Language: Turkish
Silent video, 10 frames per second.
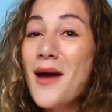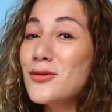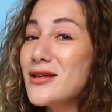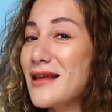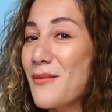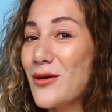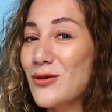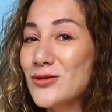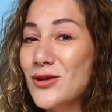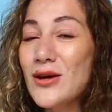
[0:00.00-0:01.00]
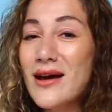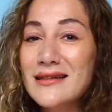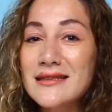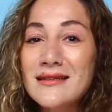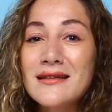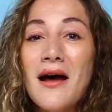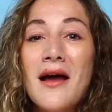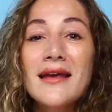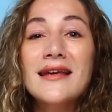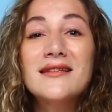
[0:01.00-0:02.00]
Bu da demek oluyor ki aslında
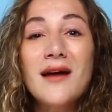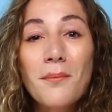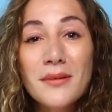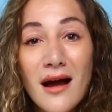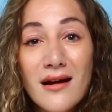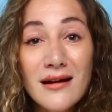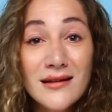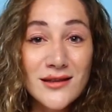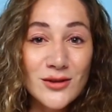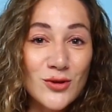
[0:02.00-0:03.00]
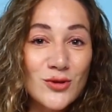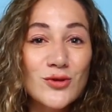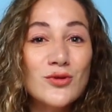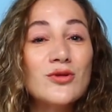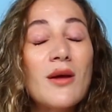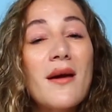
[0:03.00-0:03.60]
kitaplar alın çocuğunuza.